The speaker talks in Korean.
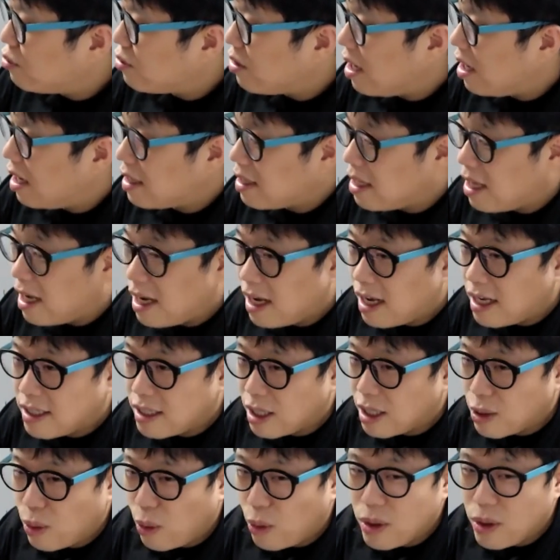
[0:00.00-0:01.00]
중에 하나가
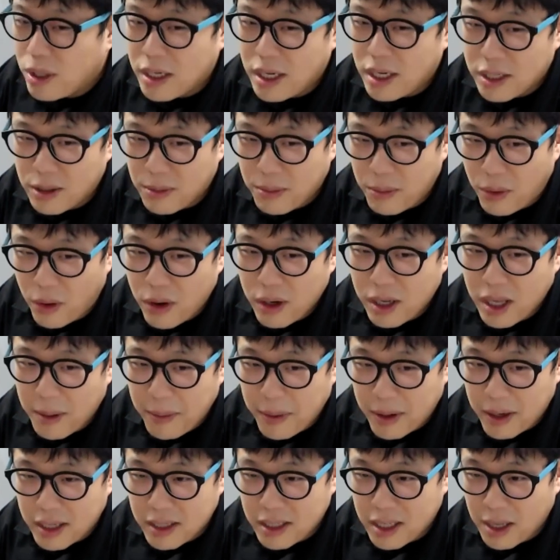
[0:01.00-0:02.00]
이제 독일에서 뭘
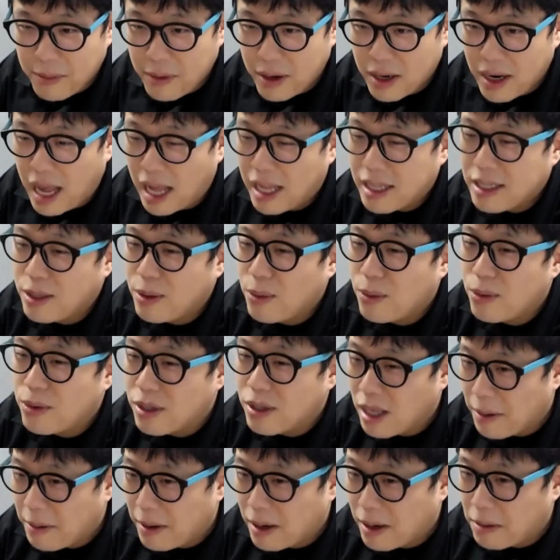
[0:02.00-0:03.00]
개발했냐면 라디오를
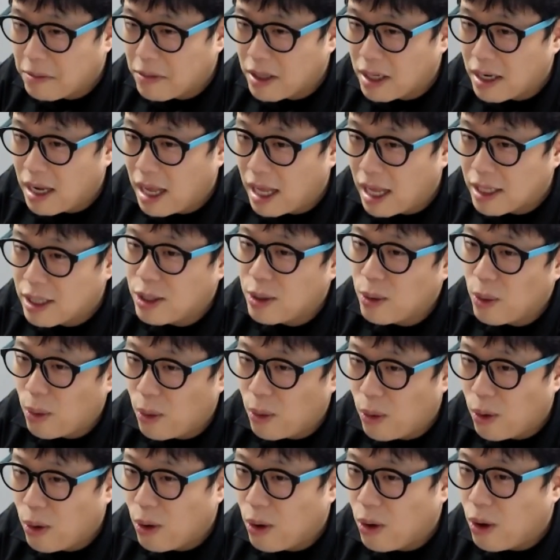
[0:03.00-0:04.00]
개발합니다. 라디오.
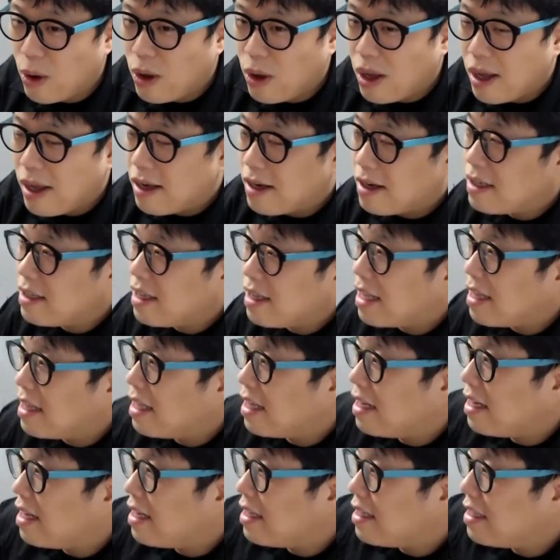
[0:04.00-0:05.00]
그
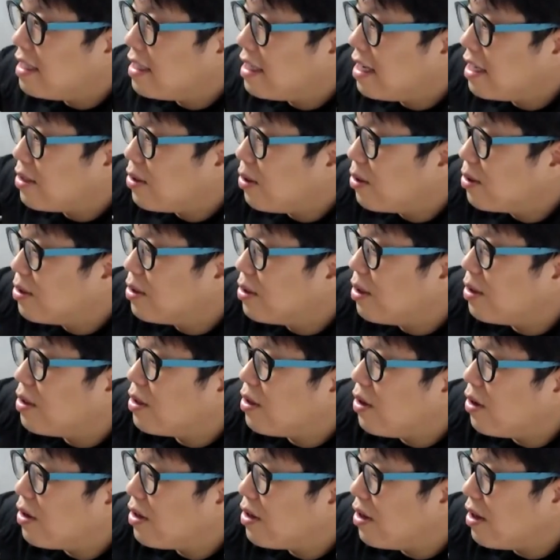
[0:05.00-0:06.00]
옛날에는 이렇게
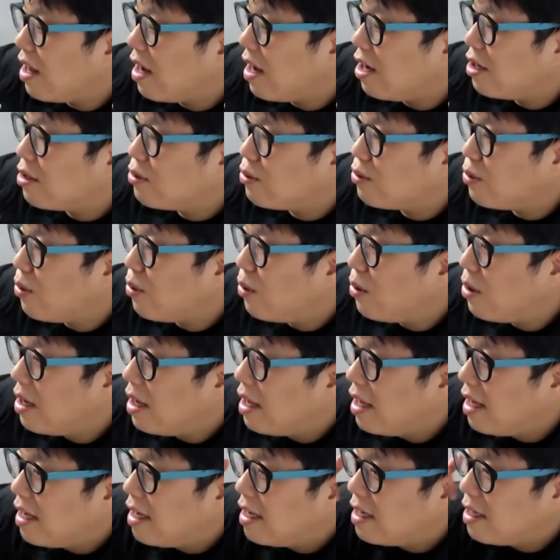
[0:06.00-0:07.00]
전선을 연결해가지고
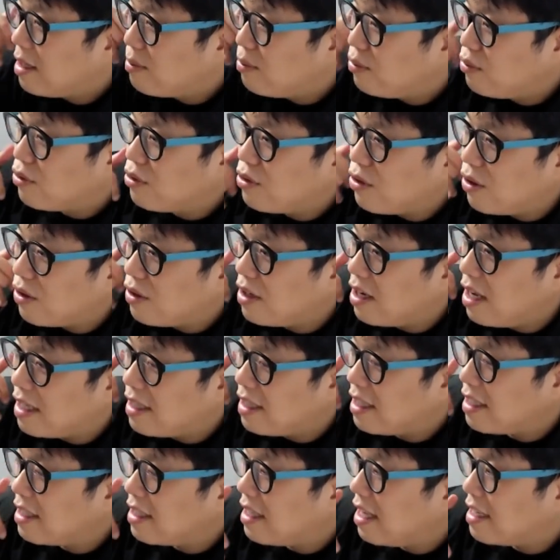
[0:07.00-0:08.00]
이렇게 무전을
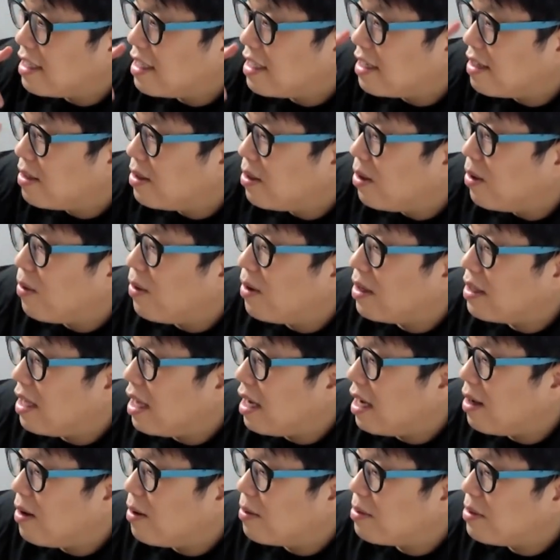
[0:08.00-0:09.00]
했는데 이제 그런 거와
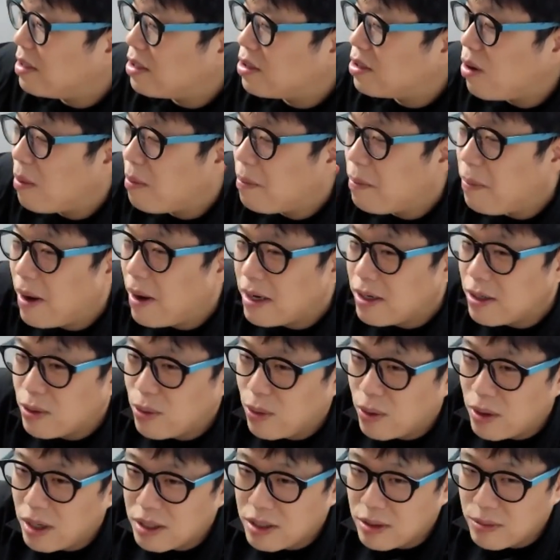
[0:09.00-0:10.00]
상관없이 전파를
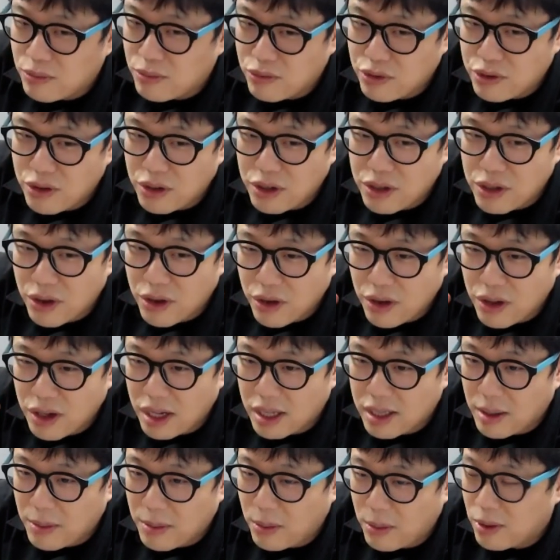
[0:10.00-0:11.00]
통해서 무전을
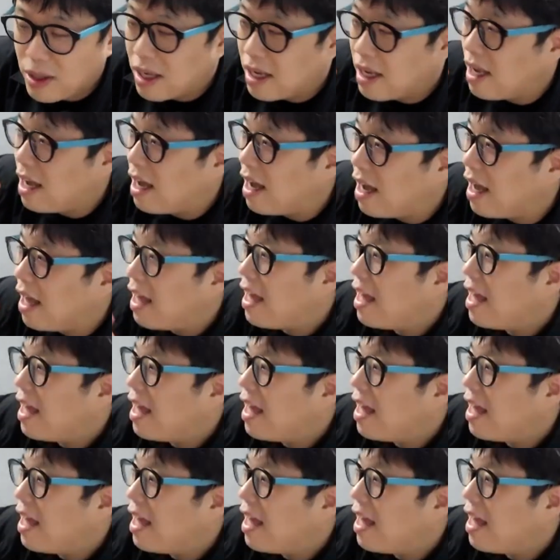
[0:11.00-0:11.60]
연결하다 보니까